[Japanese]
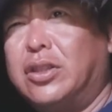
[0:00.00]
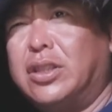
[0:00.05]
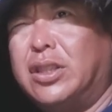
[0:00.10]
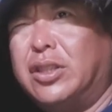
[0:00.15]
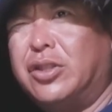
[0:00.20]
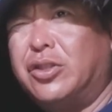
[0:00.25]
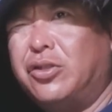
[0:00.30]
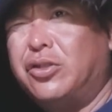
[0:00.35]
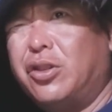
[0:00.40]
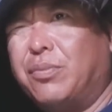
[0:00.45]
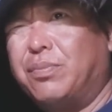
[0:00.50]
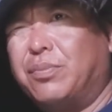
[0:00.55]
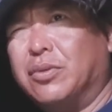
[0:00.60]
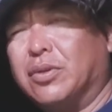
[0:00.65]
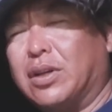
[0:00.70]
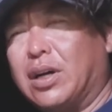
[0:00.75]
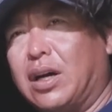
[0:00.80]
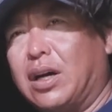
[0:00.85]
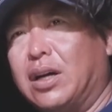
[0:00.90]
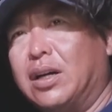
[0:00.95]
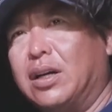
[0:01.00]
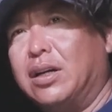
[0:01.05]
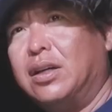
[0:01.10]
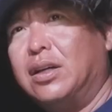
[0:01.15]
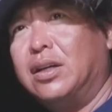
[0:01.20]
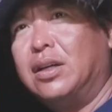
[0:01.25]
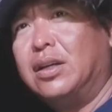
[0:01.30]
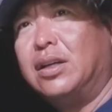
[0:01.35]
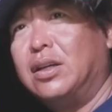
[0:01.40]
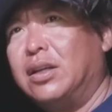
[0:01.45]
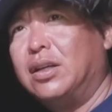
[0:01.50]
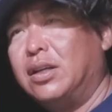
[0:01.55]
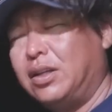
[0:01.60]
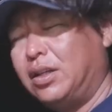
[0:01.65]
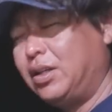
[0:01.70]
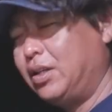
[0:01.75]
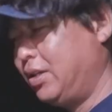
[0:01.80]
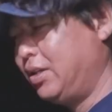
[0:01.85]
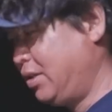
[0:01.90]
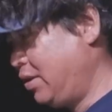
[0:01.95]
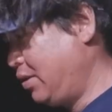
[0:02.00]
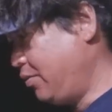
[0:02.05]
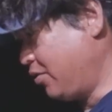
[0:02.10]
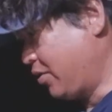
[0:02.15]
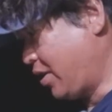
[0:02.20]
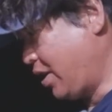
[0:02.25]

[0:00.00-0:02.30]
ば時刻はもう